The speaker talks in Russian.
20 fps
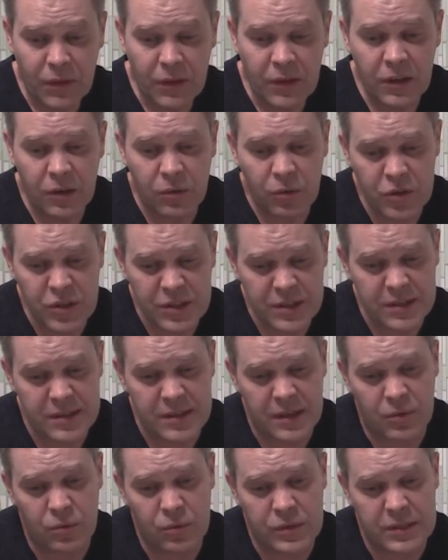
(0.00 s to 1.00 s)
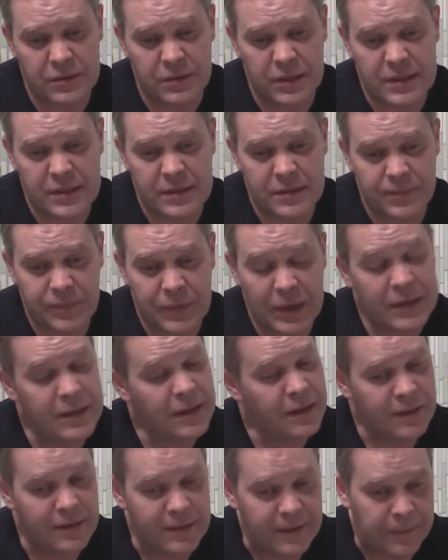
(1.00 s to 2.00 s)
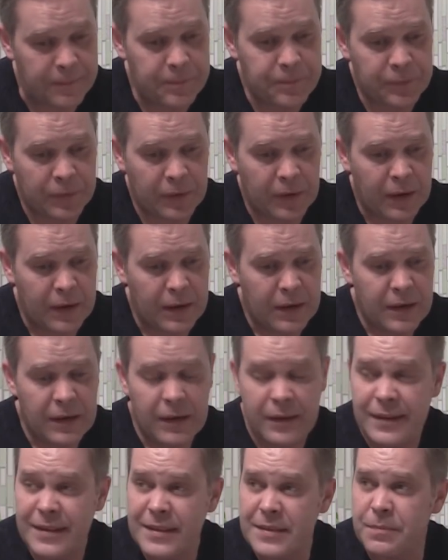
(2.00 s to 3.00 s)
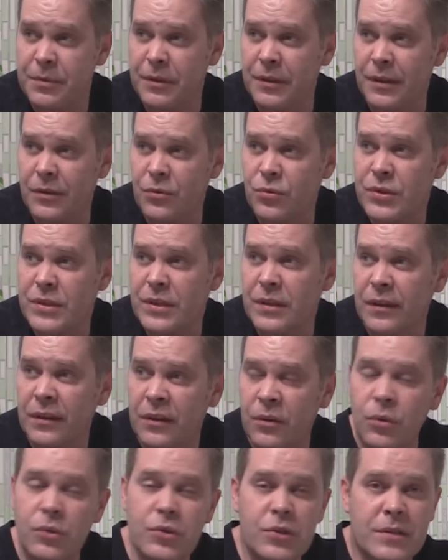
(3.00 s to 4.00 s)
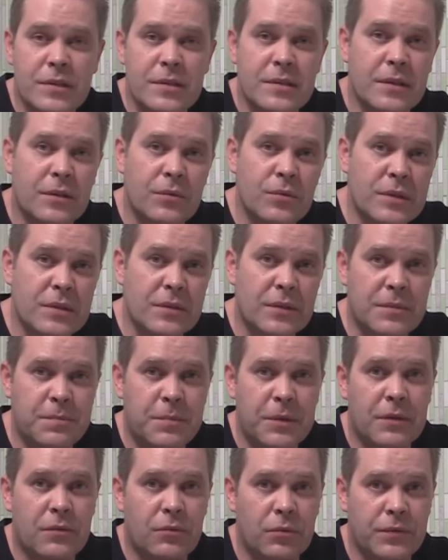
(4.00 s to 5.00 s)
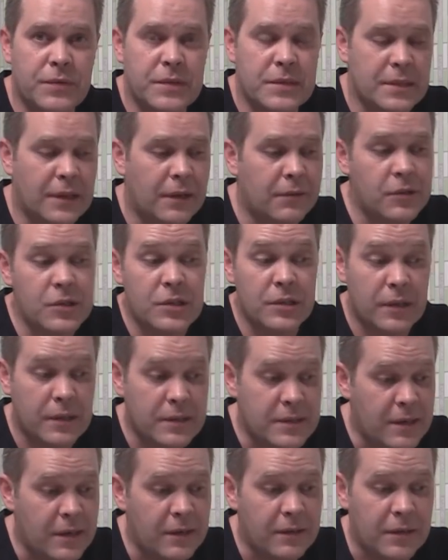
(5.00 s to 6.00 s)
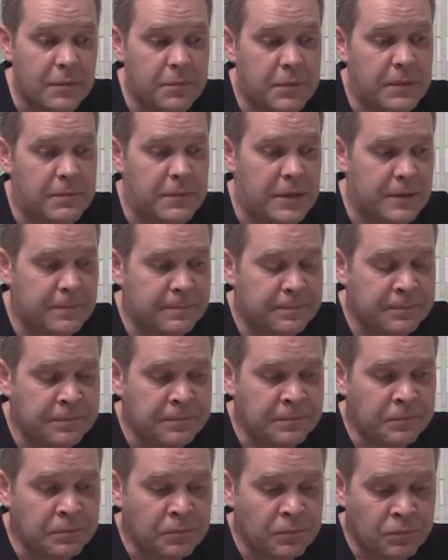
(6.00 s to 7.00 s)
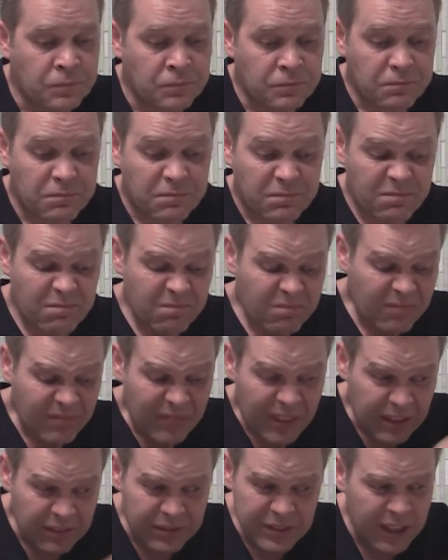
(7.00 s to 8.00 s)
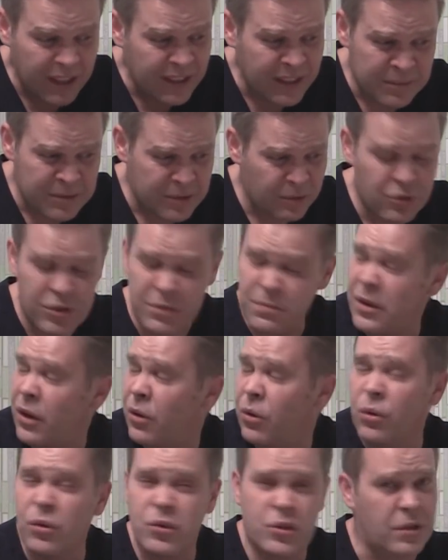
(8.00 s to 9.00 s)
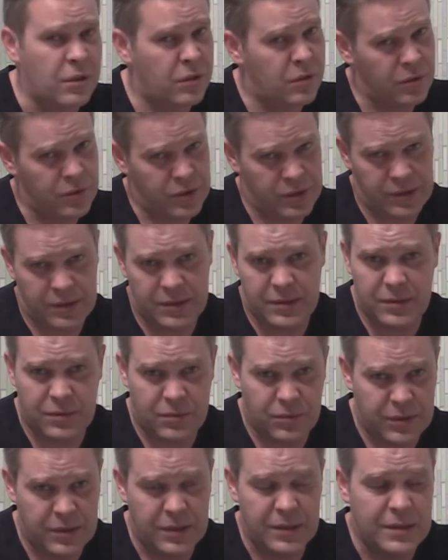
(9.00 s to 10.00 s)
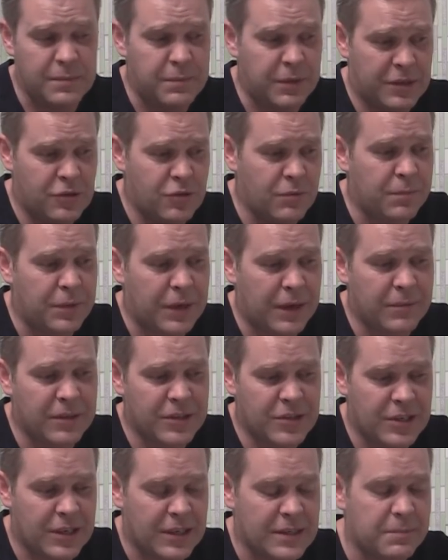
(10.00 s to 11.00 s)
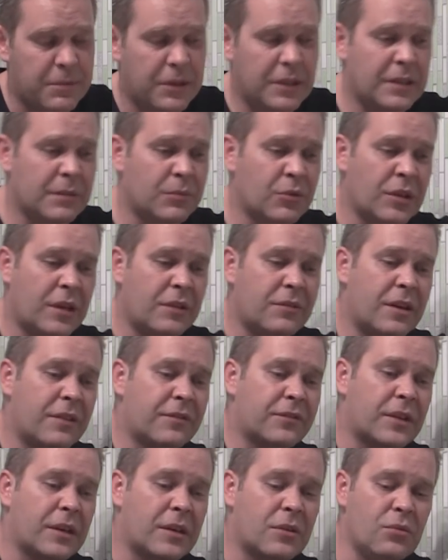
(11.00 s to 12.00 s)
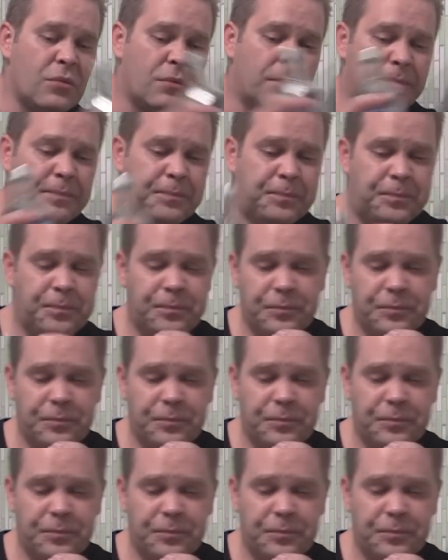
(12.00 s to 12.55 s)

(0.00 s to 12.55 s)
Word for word: Не хочется закусывать Онегина. Из белорусских не хочется закусывать первую Всеслава Чародея, например. В данном случае мне очень хочется закусить, и причем прямо сейчас. Поэтому наливаем вторую.